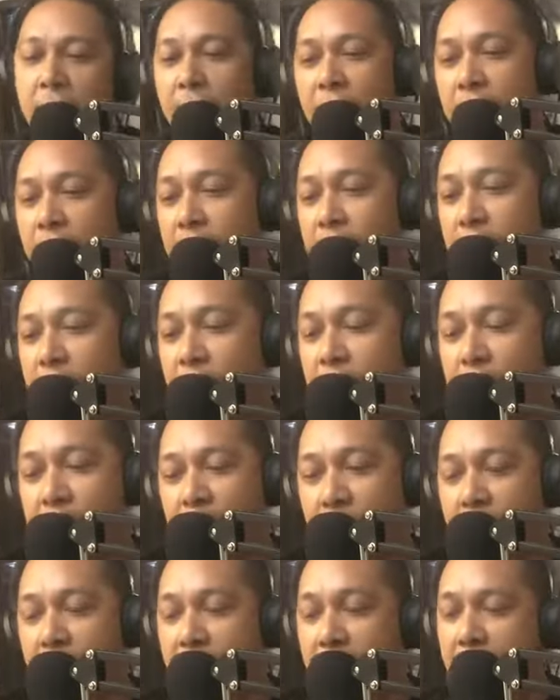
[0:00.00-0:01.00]
And
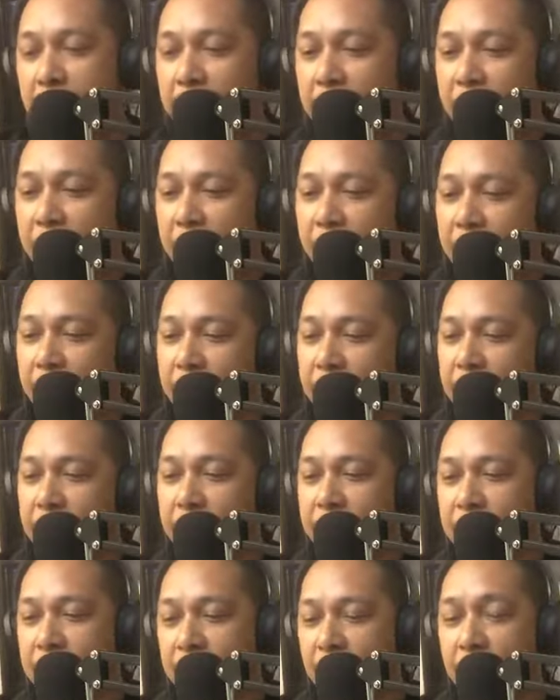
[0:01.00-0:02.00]
uh,
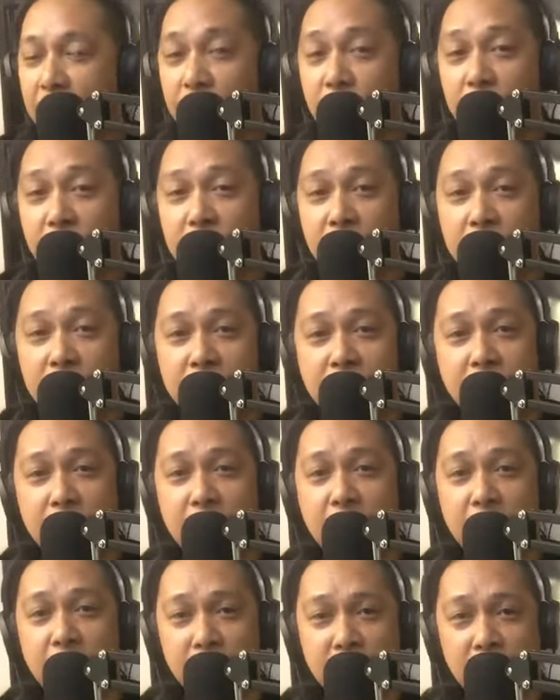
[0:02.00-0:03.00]
ako din i-shout
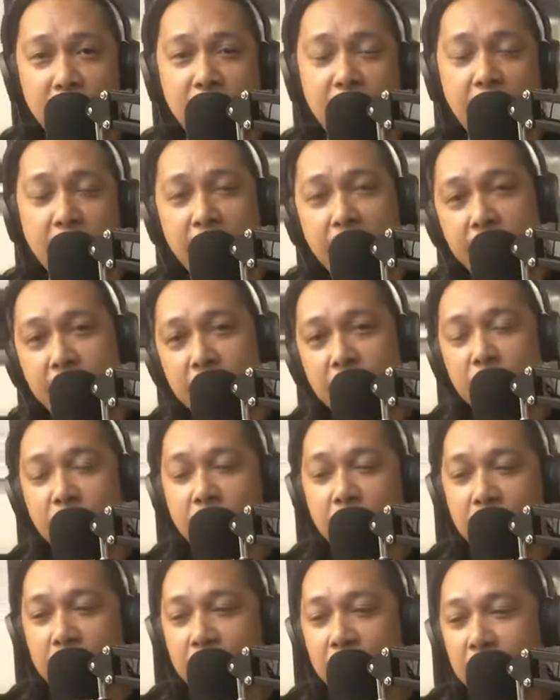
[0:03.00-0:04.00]
out ang ato
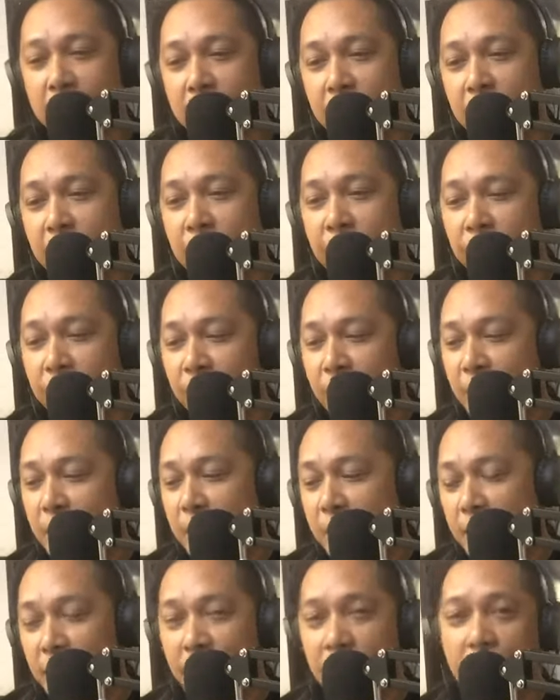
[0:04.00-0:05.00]
ang uh,
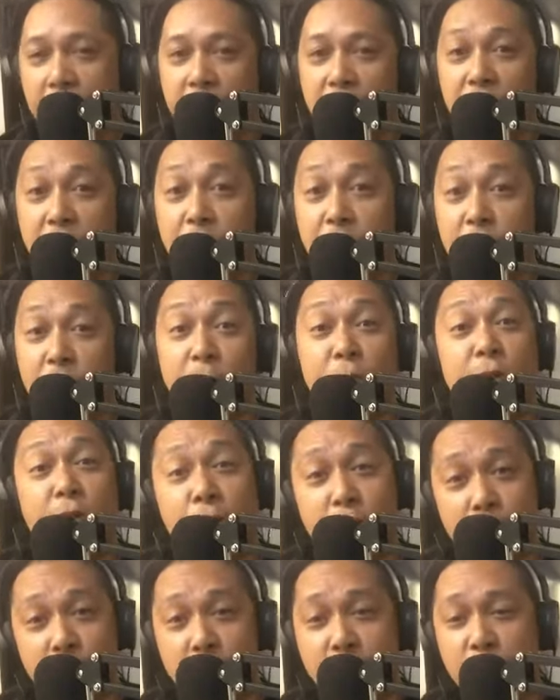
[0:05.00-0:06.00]
uh, Filipino
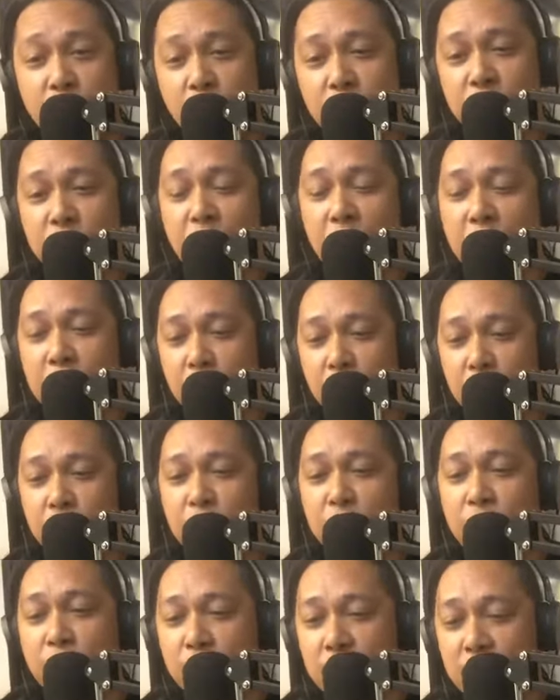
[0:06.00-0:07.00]
Homes, ang atong
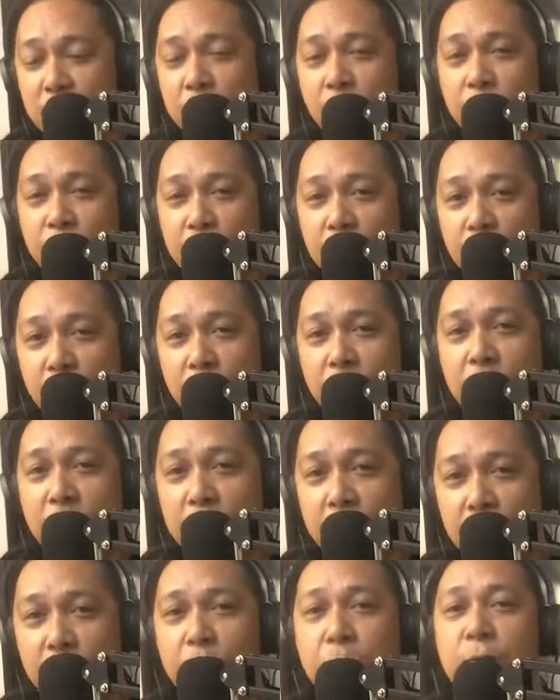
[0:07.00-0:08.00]
boss si
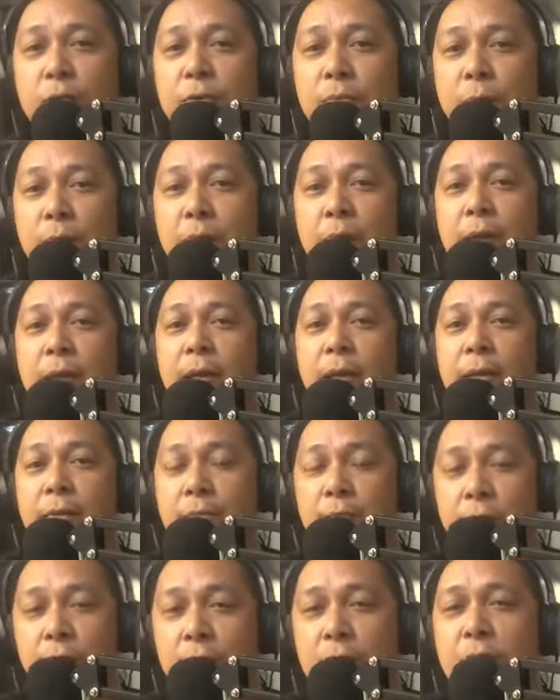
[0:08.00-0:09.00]
Boston, Boss Mark,
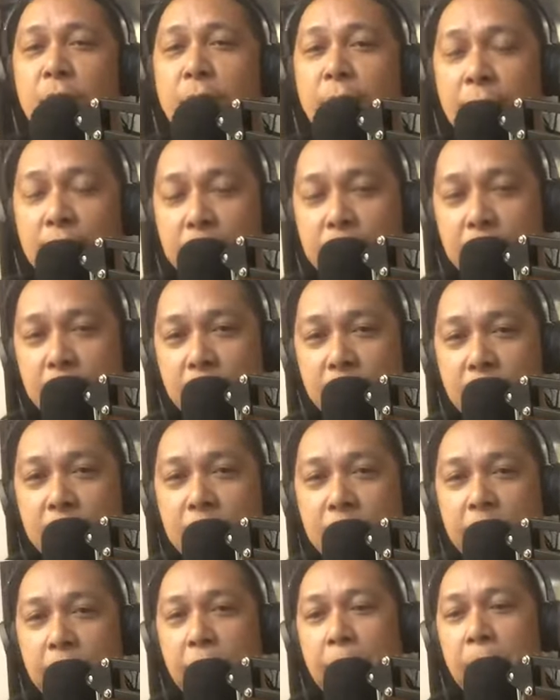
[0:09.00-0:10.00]
Boss LD,